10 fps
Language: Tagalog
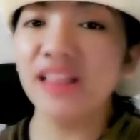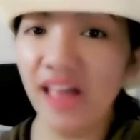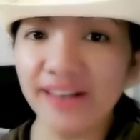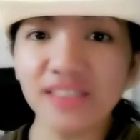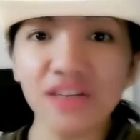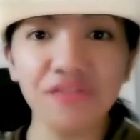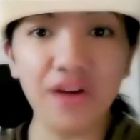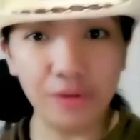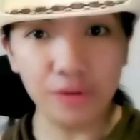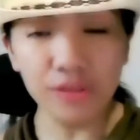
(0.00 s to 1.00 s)
Lysa
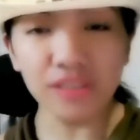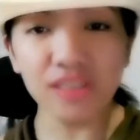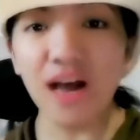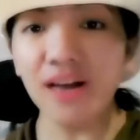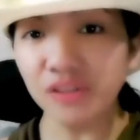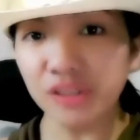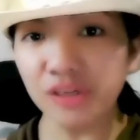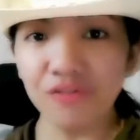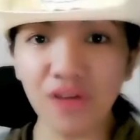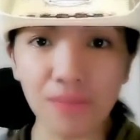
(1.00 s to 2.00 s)
virus under the
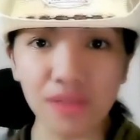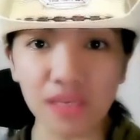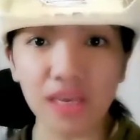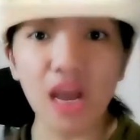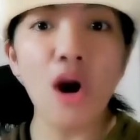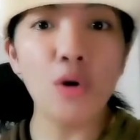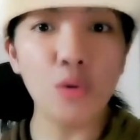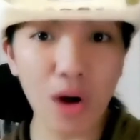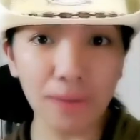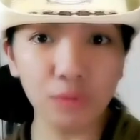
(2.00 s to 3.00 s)
family
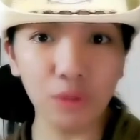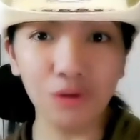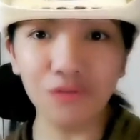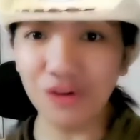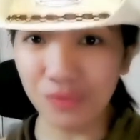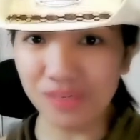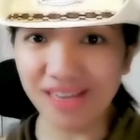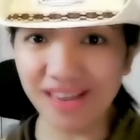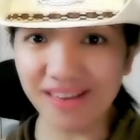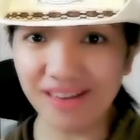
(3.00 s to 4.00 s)

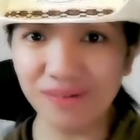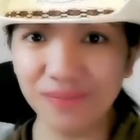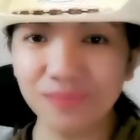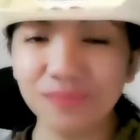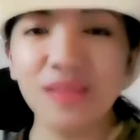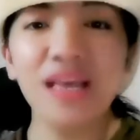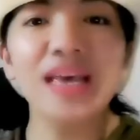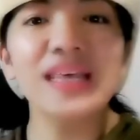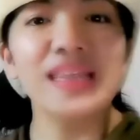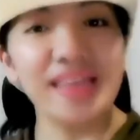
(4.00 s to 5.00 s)
Rhabdoviridae.
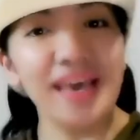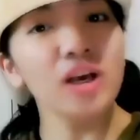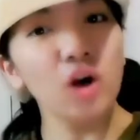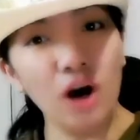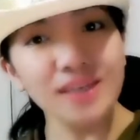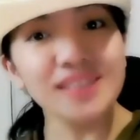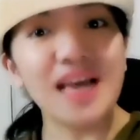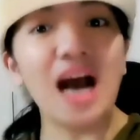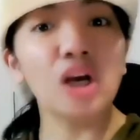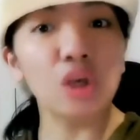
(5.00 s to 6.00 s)
They cause
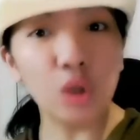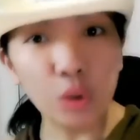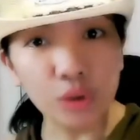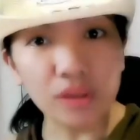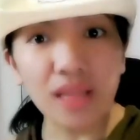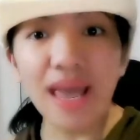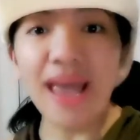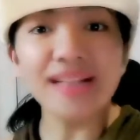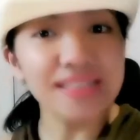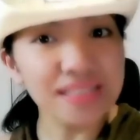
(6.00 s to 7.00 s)
acute
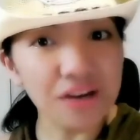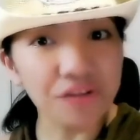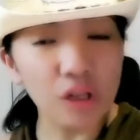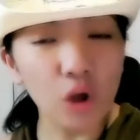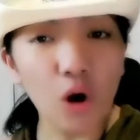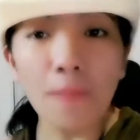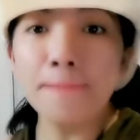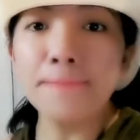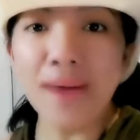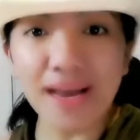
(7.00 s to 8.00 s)

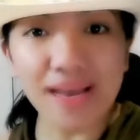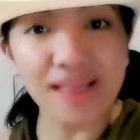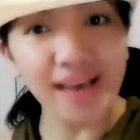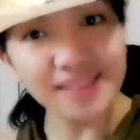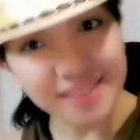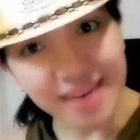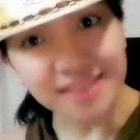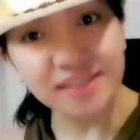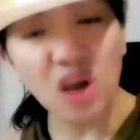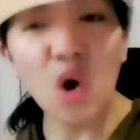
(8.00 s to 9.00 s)

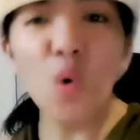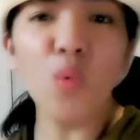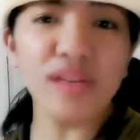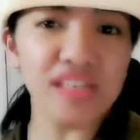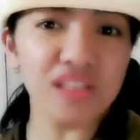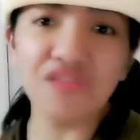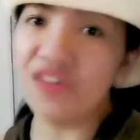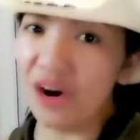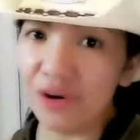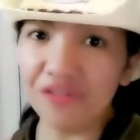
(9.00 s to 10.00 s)
encephalomyelitis, which is
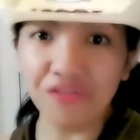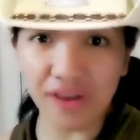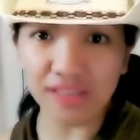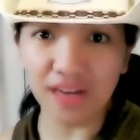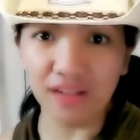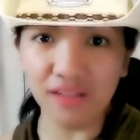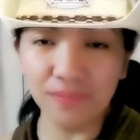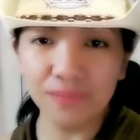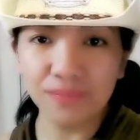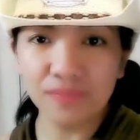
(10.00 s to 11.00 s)
very fatal.
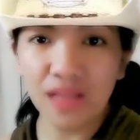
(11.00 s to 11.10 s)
